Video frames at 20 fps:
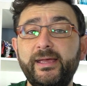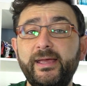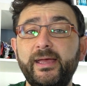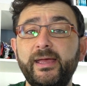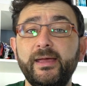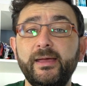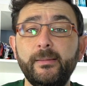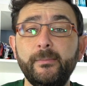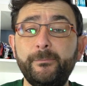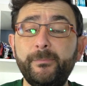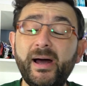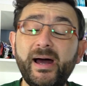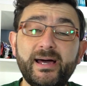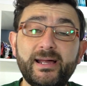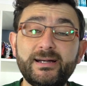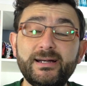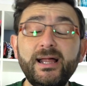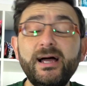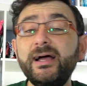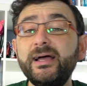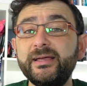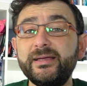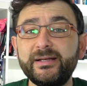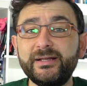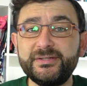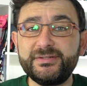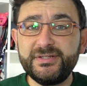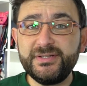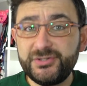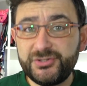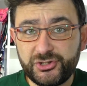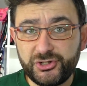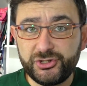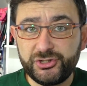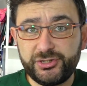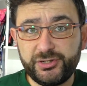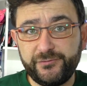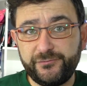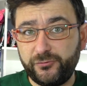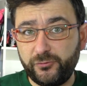che parla e
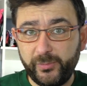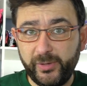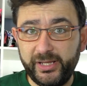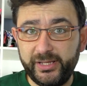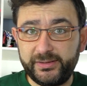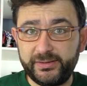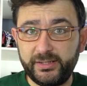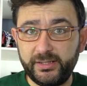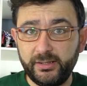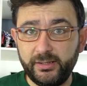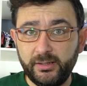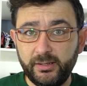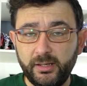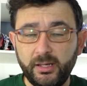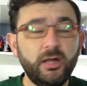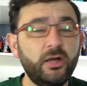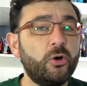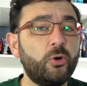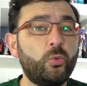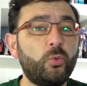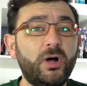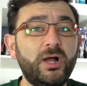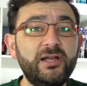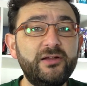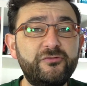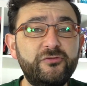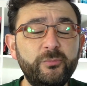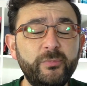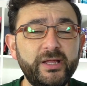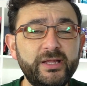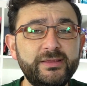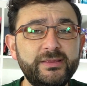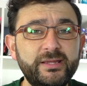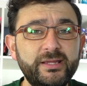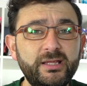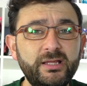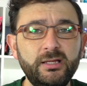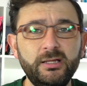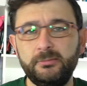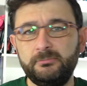recensisce fumetti. Quali
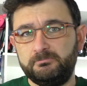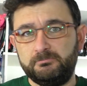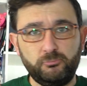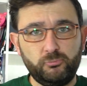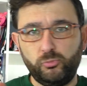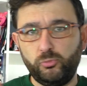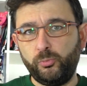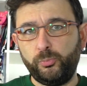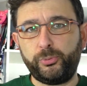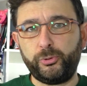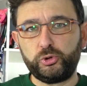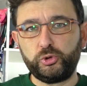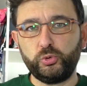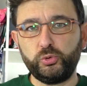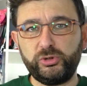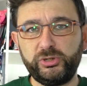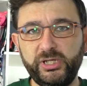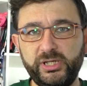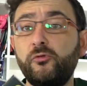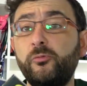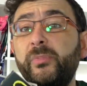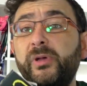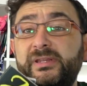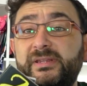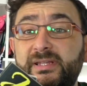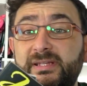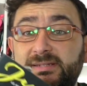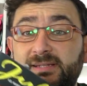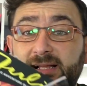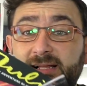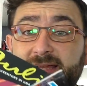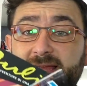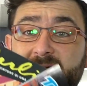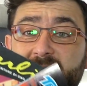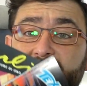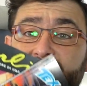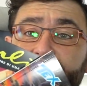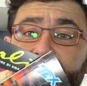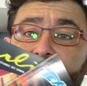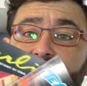fumetti? un po' tutti. Fumetti
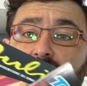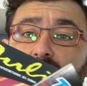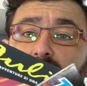italiani